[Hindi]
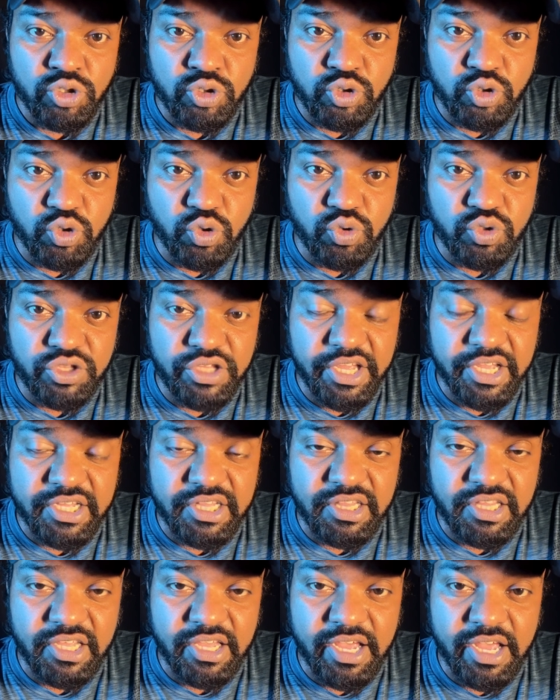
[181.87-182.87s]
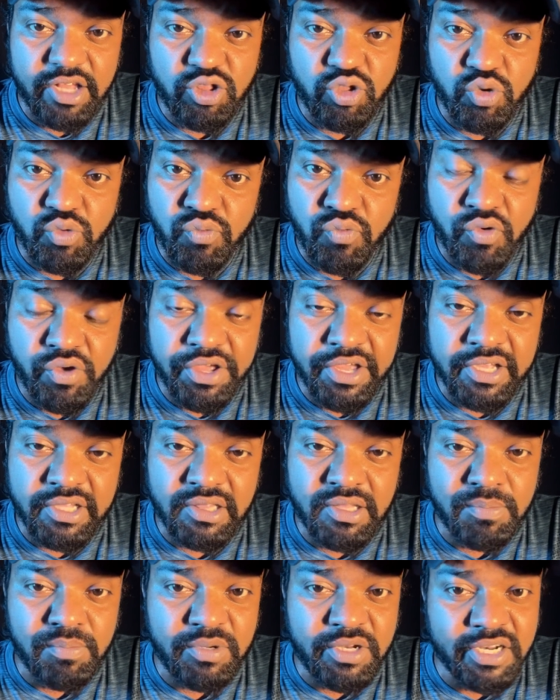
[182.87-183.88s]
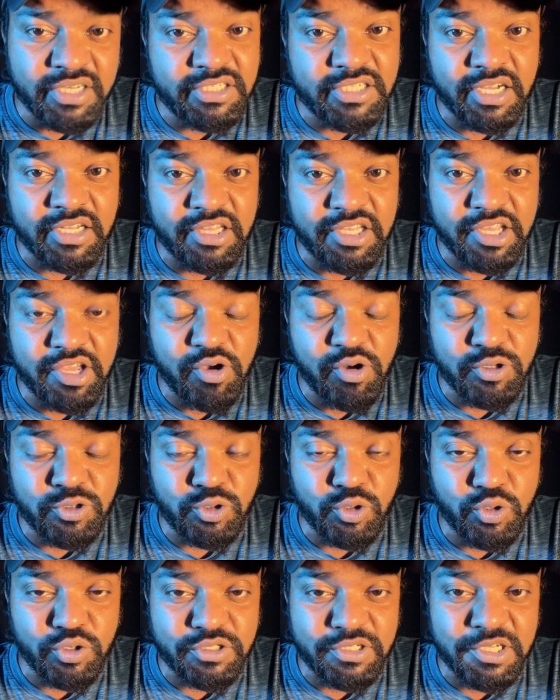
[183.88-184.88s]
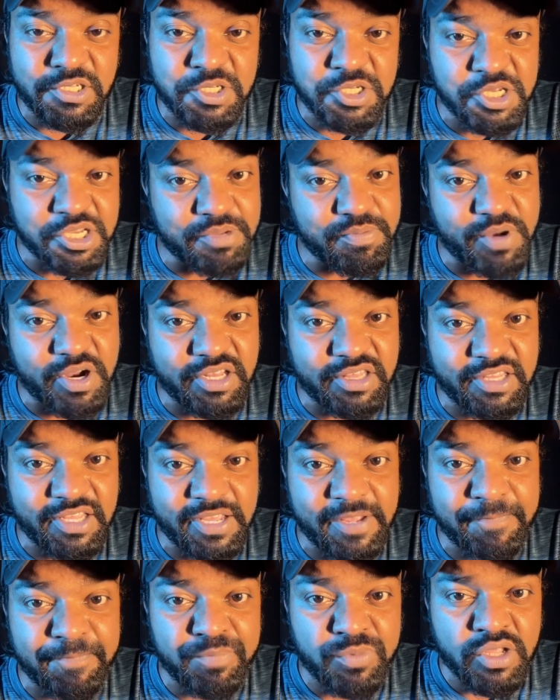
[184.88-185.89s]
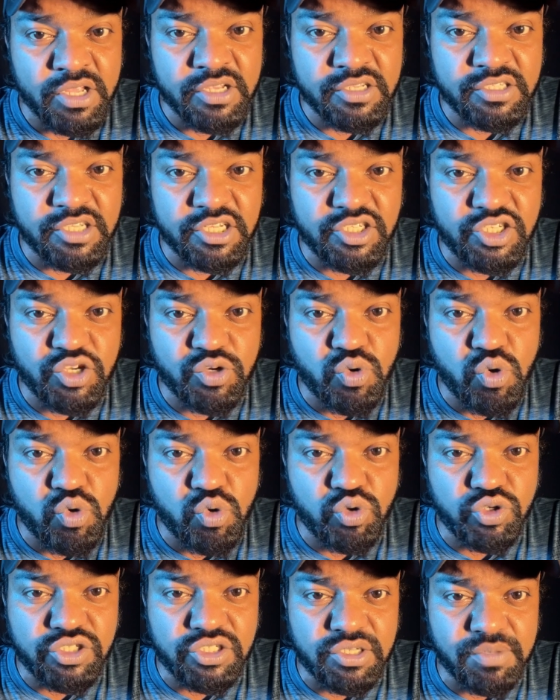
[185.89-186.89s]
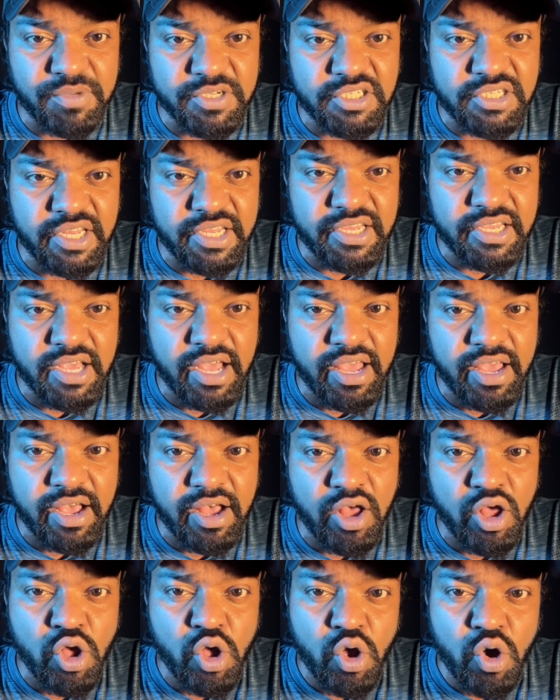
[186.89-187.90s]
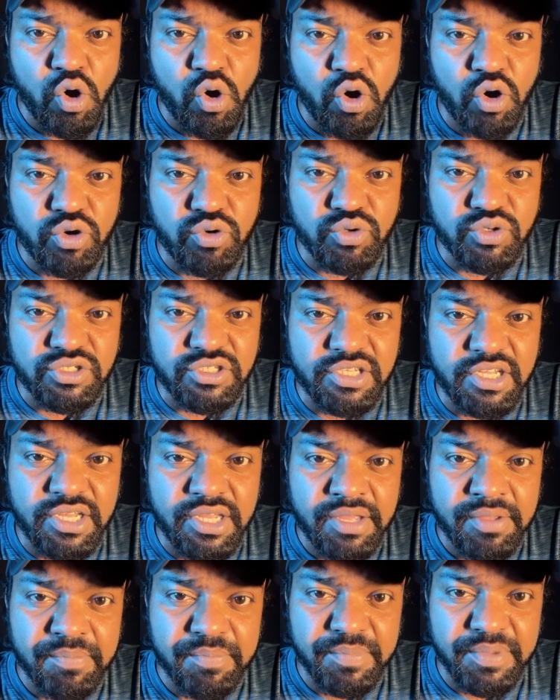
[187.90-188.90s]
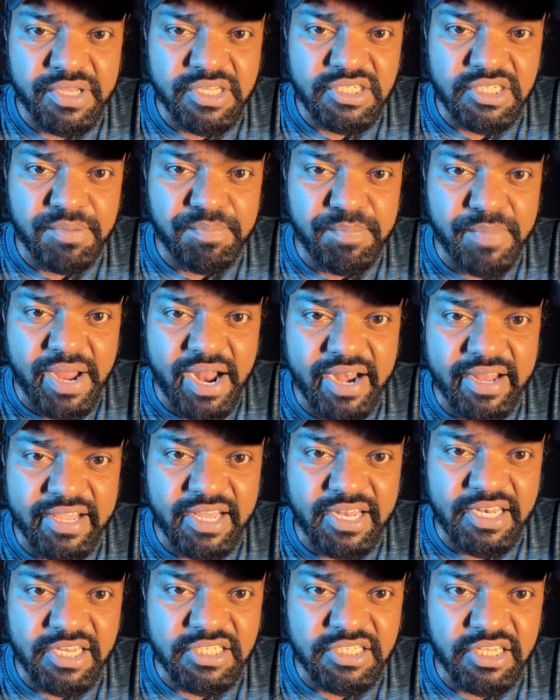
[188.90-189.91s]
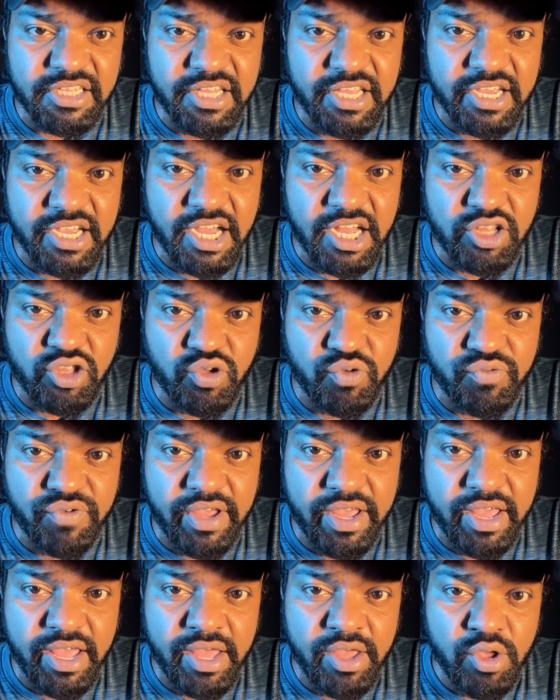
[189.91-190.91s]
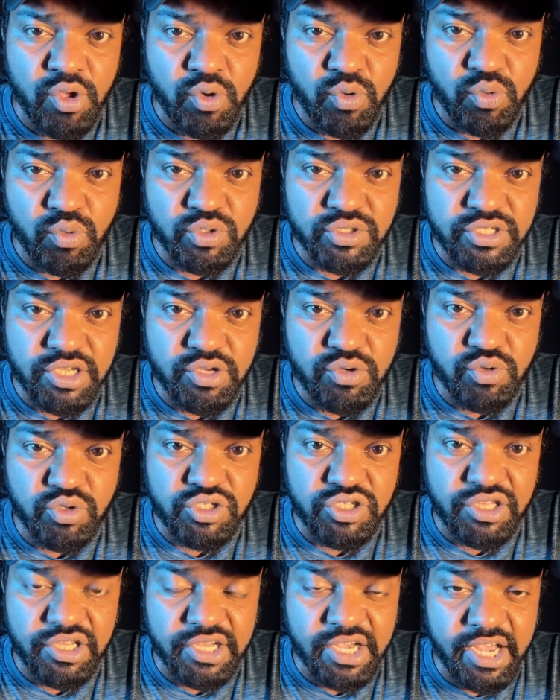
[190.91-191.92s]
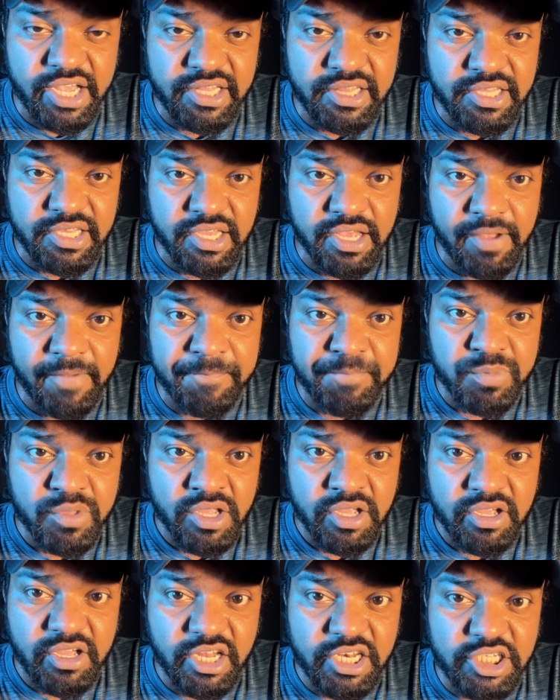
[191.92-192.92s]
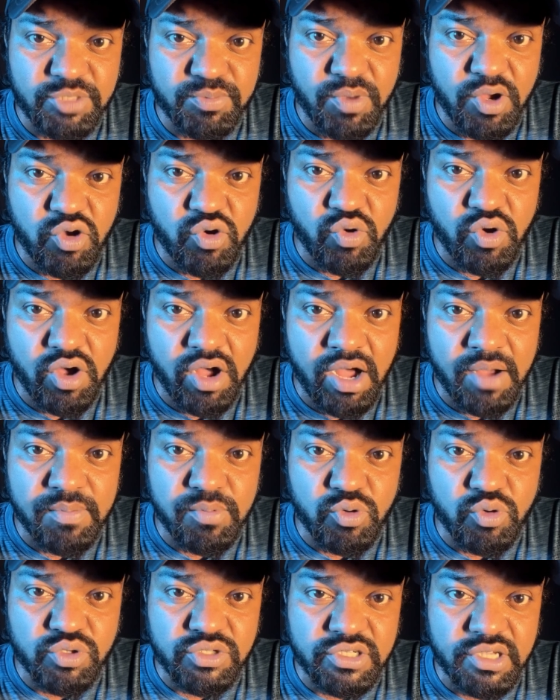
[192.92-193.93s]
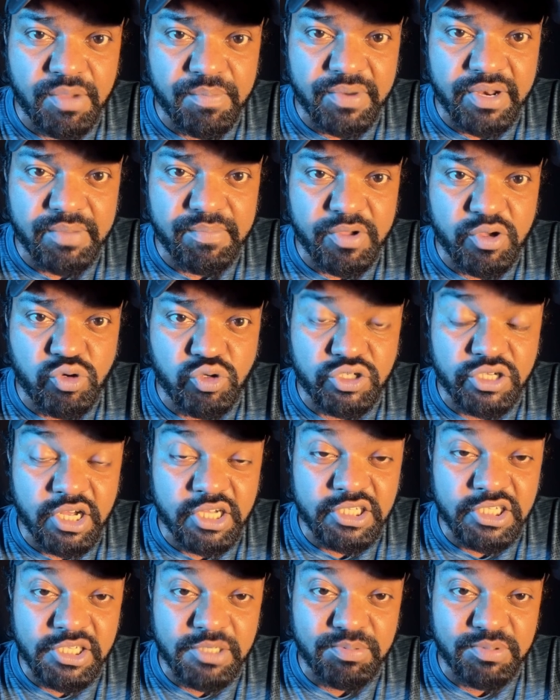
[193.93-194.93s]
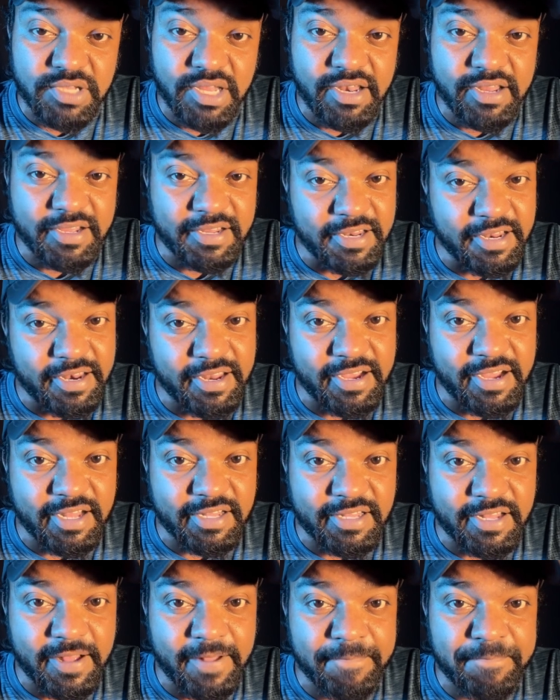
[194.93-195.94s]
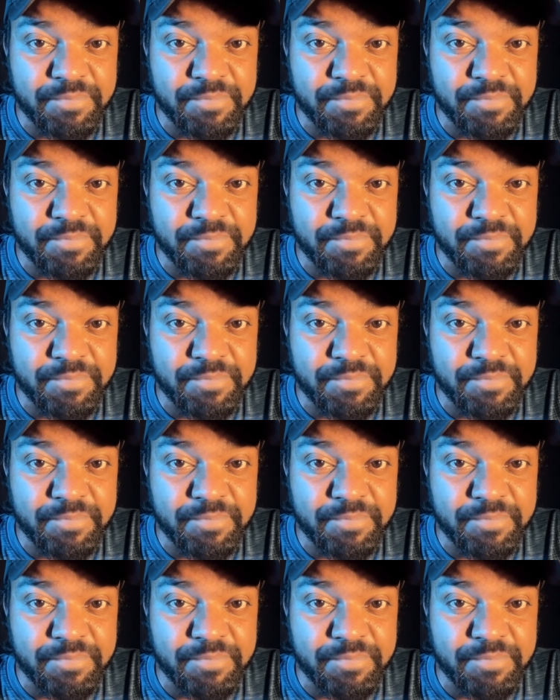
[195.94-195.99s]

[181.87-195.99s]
जो देखती है तो वो एकदम डर जाती है और जोर से चीख मारती है संजय को कुछ समझ नहीं आया और उसने भी जब बेड के नीचे देखा तो वह उसे कुछ दिखाई दिया करिश्मा को अब उस कमरे में कुछ अजीब सा लगने लगा था